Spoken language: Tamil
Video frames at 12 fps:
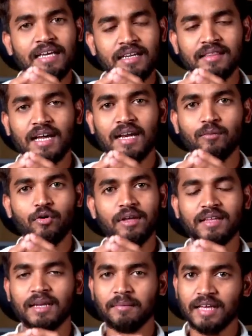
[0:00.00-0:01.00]
இருந்தாலும் கூட
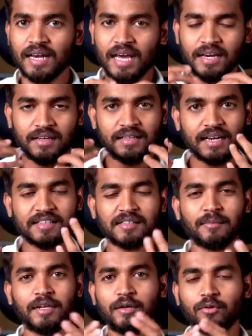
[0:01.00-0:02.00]
இது நம்ம எல்லாருக்கும் இந்த
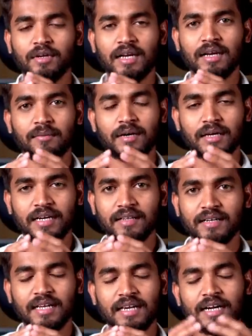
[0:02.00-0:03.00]
ரசமணியும் கொடுக்கல நம்ம
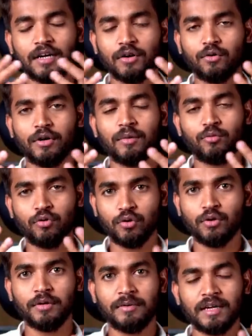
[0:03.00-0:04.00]
கிட்டத்தட்ட ரெண்டரை கோடி மூணு
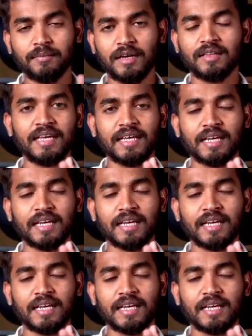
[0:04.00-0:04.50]
கோடி பேருக்கு மேலே இந்த